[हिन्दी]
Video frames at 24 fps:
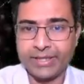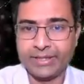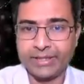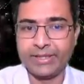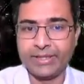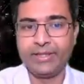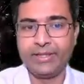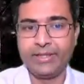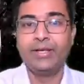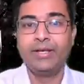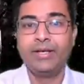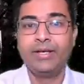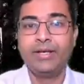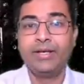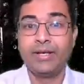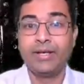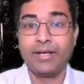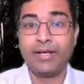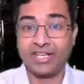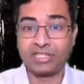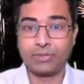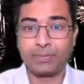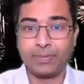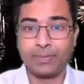दिन
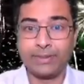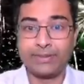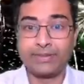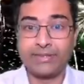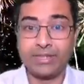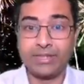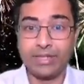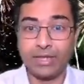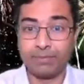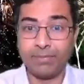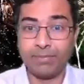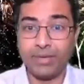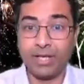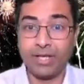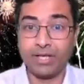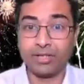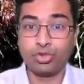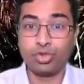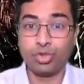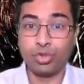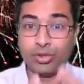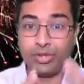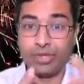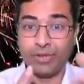एनएचपीसी अपना
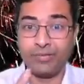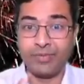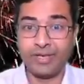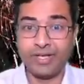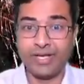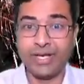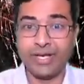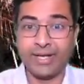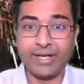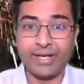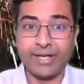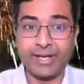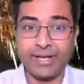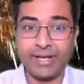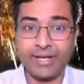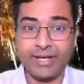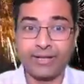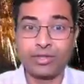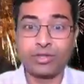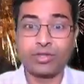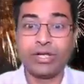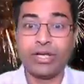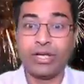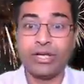जो डिविडेंड है
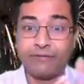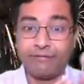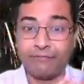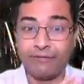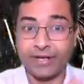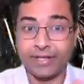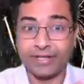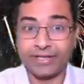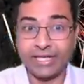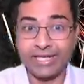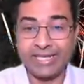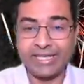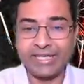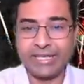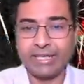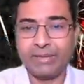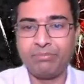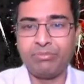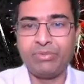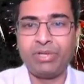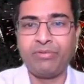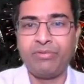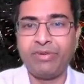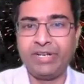इनफैक्ट
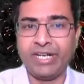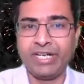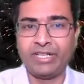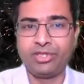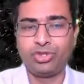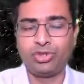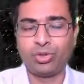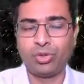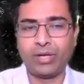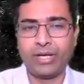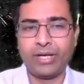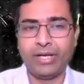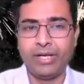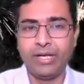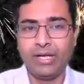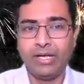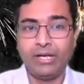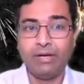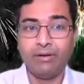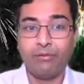इंटरिम डिविडेंड जो है